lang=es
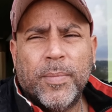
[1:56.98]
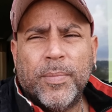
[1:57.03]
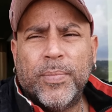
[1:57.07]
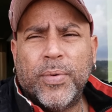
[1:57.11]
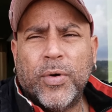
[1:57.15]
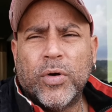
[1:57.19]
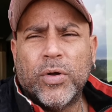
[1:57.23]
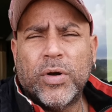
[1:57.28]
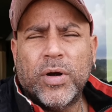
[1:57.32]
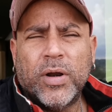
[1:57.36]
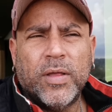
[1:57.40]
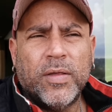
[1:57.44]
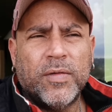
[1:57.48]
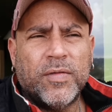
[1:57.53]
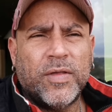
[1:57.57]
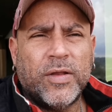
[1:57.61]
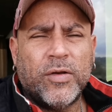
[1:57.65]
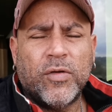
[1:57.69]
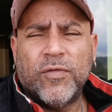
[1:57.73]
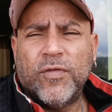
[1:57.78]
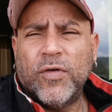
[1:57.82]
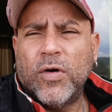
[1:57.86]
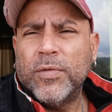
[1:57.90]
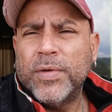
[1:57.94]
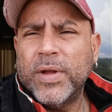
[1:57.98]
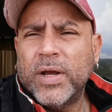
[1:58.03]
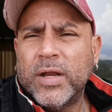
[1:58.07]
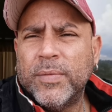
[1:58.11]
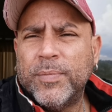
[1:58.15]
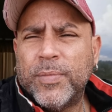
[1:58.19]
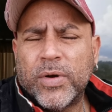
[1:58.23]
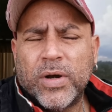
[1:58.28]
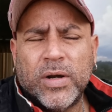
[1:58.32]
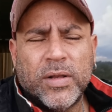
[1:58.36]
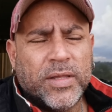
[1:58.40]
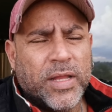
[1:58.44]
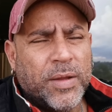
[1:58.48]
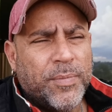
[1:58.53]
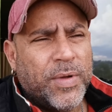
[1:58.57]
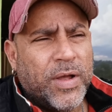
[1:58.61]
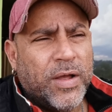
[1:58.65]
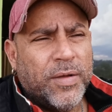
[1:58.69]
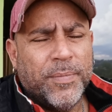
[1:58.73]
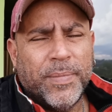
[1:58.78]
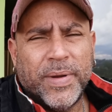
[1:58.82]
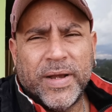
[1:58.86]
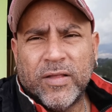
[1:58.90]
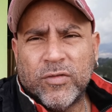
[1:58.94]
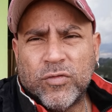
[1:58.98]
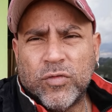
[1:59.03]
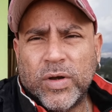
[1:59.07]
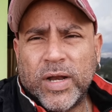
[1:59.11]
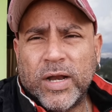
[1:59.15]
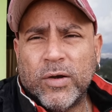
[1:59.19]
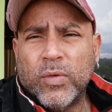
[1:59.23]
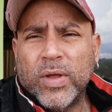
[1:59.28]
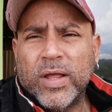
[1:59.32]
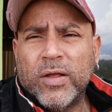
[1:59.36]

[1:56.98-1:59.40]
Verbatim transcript: por eh, xenofobia ni por el tema venezolano.